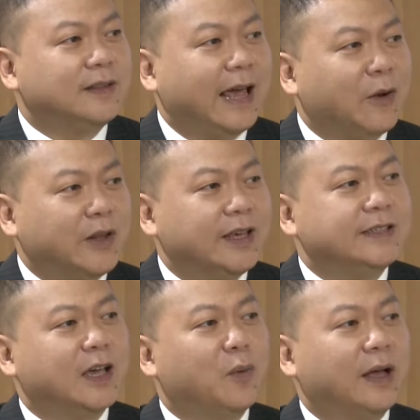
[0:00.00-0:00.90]
贷款
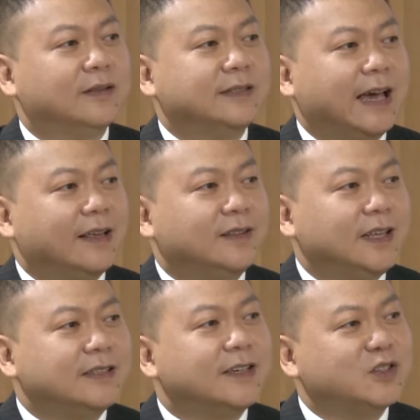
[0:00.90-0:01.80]
你1000万，在
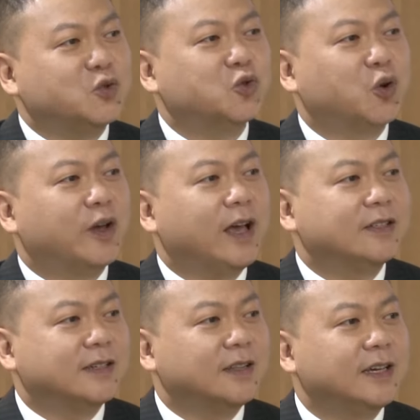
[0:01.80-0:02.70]
地政事务所要
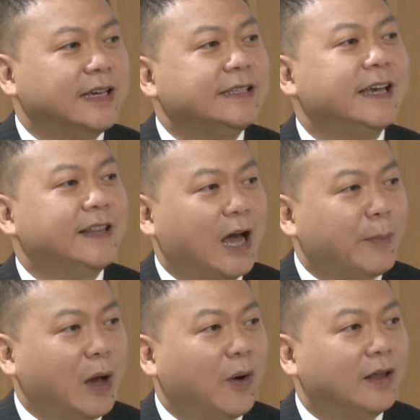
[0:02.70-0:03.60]
设定1200
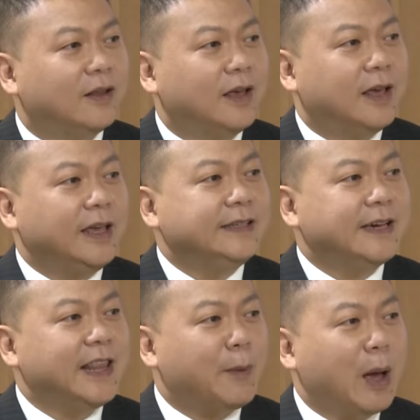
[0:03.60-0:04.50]

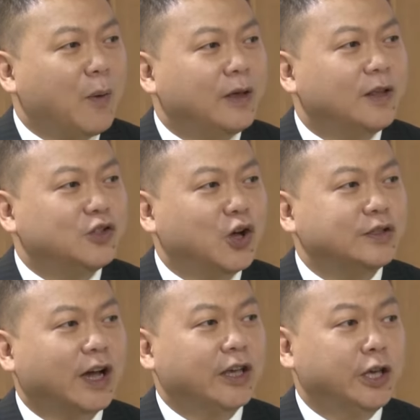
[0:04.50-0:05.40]
万，1200万呢就要
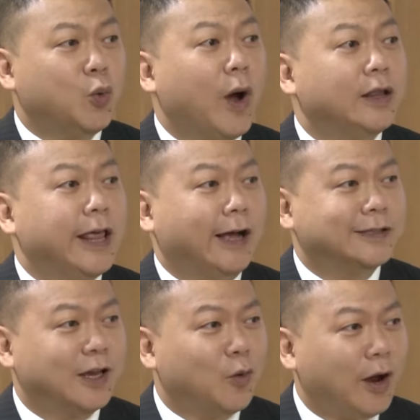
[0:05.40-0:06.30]
缴
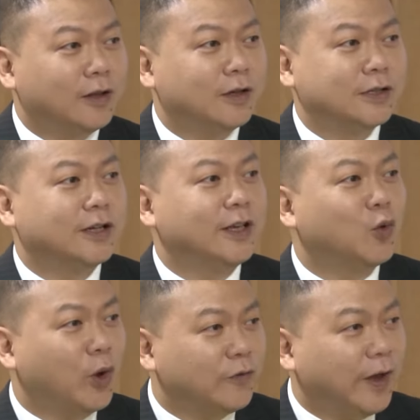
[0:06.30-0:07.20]
12000块的设
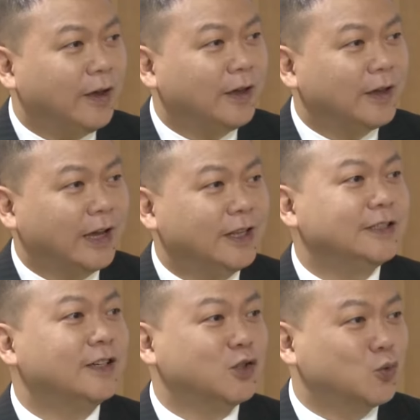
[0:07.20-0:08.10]
定规费给地
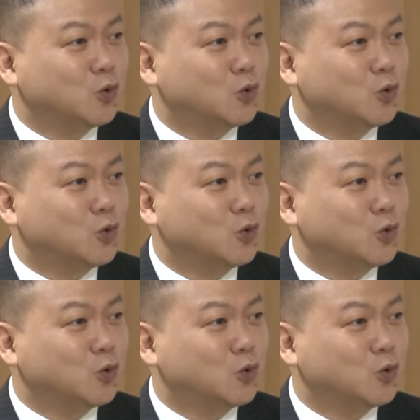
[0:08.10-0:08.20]
政事